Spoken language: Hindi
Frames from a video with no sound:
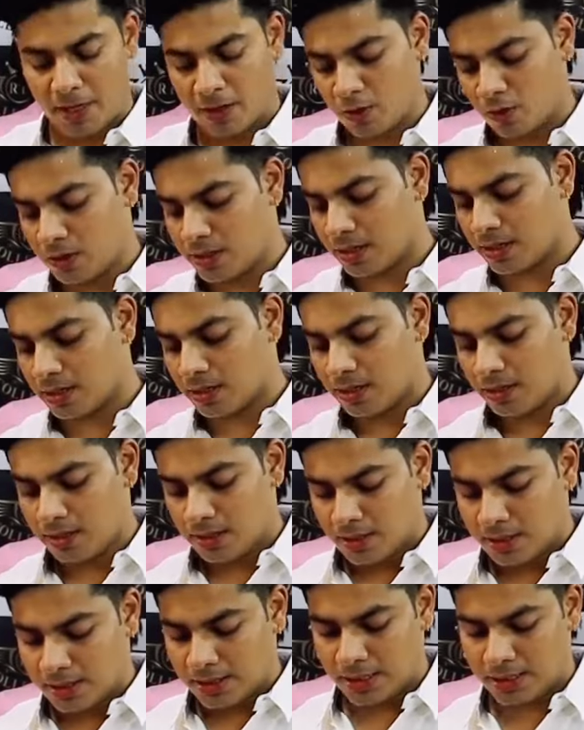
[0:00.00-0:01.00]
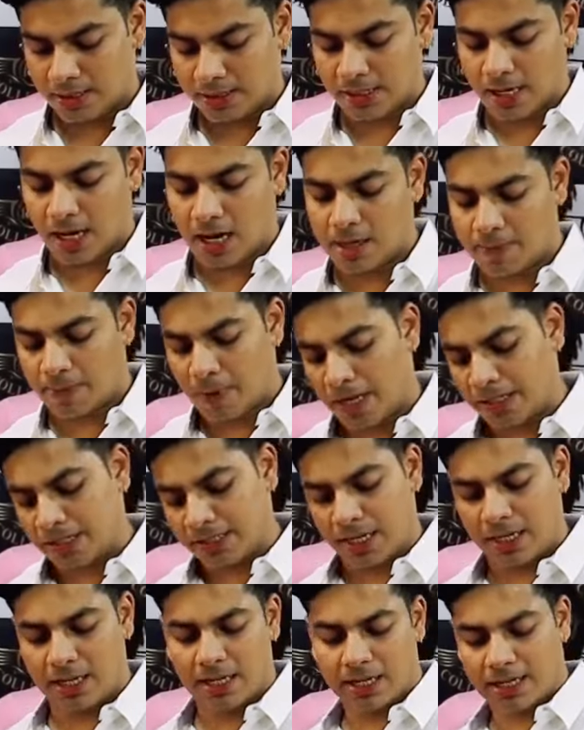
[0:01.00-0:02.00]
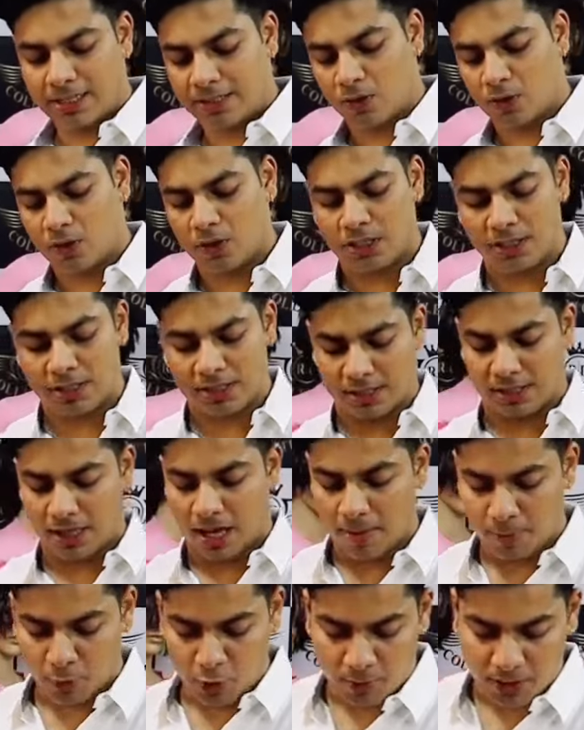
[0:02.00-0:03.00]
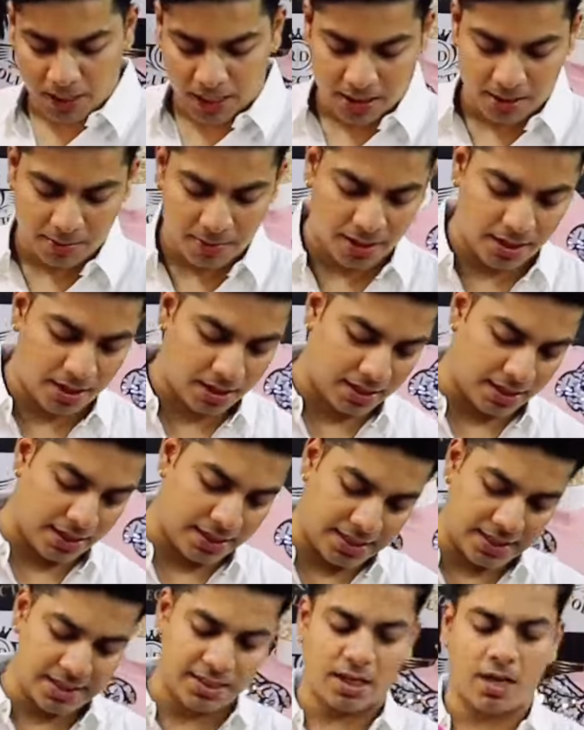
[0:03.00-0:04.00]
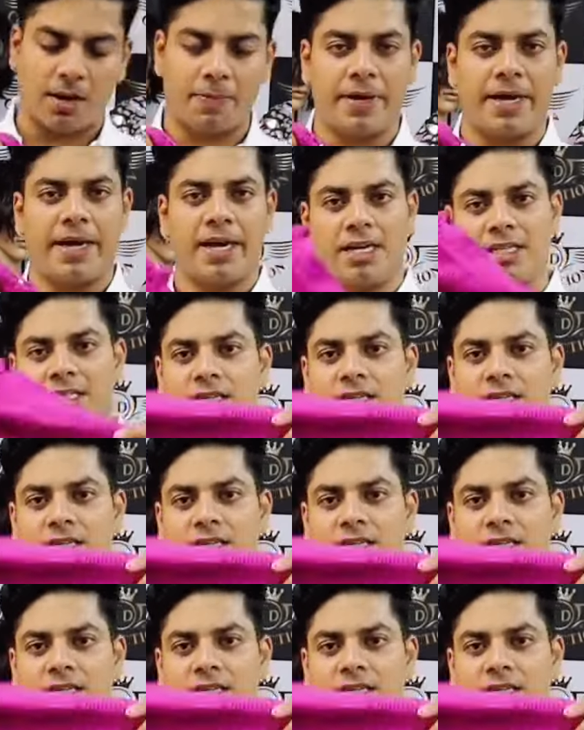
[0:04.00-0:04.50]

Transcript: बिल्कुल सर सर चार पांच साल लगे जो इस नाम को बनाने में इसी जगह पे एक